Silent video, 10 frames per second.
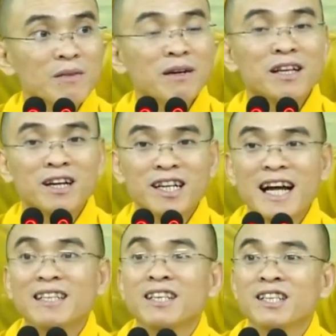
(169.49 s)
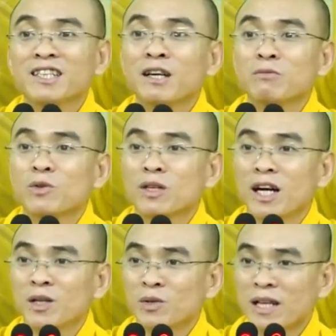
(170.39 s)
mà thật ra thì trong cuộc
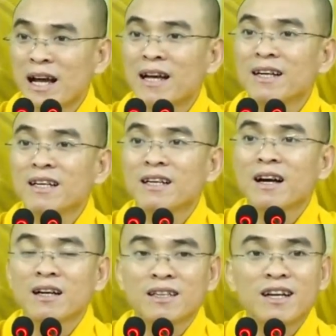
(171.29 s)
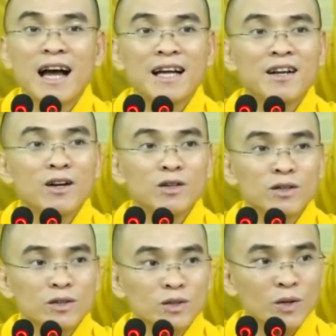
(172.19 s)
đời của ta gần như ai đó
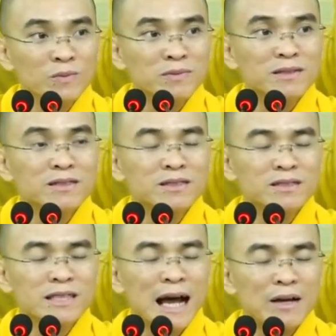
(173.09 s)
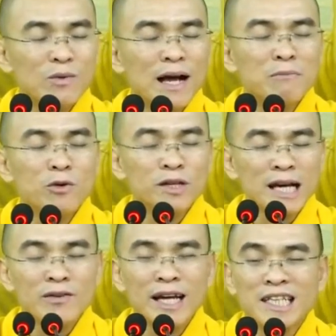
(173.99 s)
cũng trải qua một
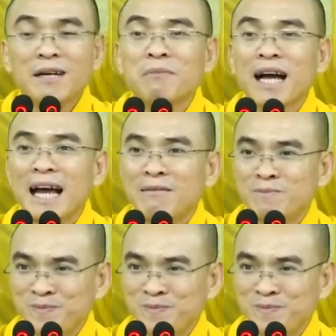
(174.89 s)
giai đoạn trầm cảm